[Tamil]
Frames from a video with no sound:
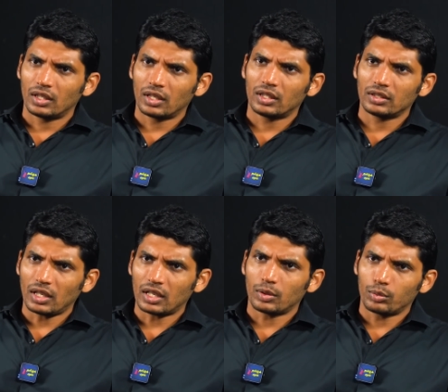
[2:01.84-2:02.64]
இனத்தை
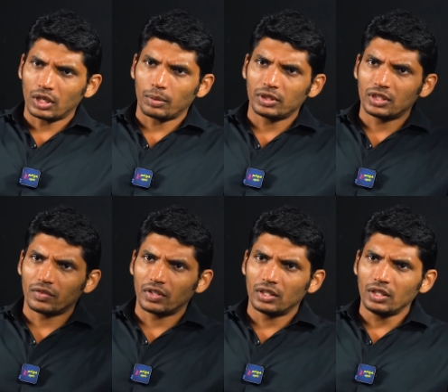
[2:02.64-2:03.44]
சார்ந்த
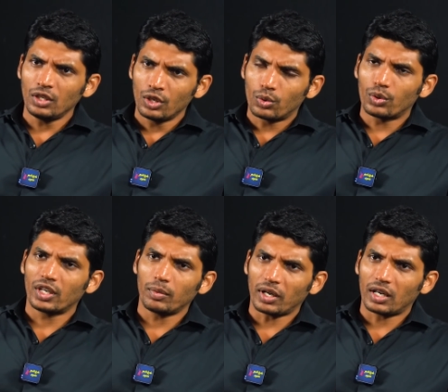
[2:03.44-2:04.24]
முதலமைச்சர் வந்து
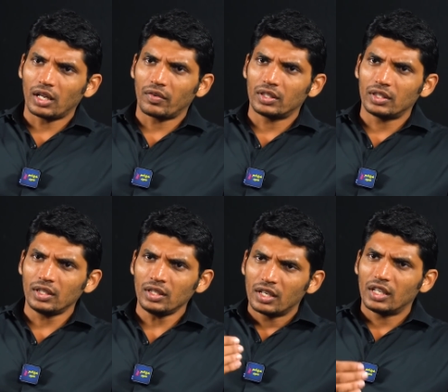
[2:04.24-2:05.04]
குக்கி மக்களை வந்து
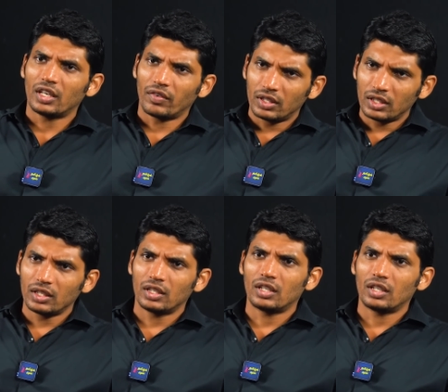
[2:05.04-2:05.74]
நீங்கள் வந்து